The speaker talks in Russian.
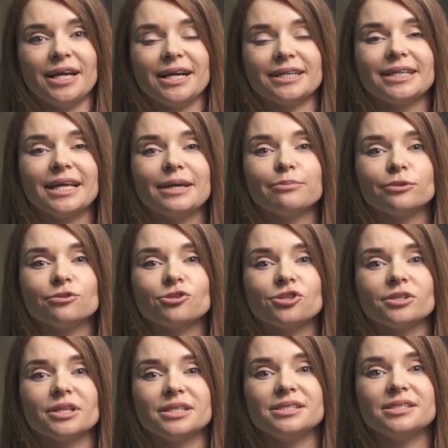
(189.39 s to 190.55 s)
когда я
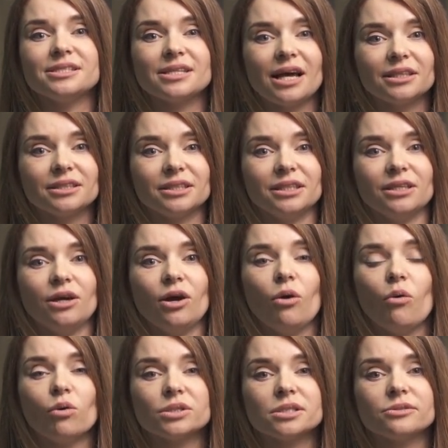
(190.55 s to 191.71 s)
получила десятки
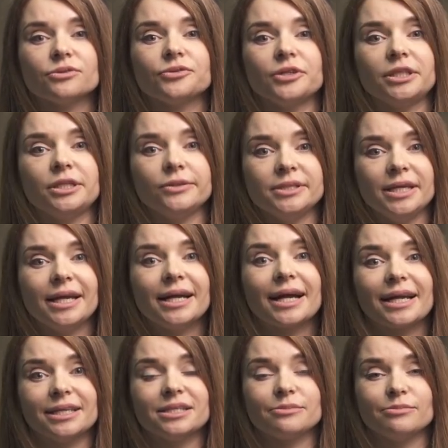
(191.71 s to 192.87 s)
отзывов от людей, как
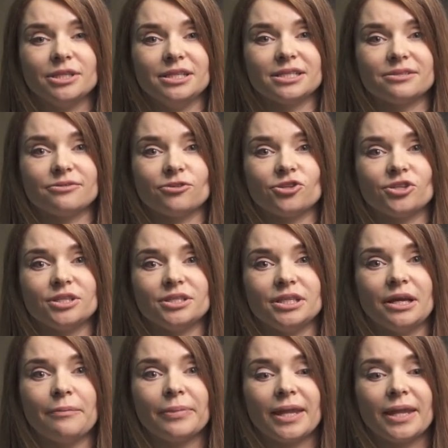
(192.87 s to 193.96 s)
они изменили свою жизнь,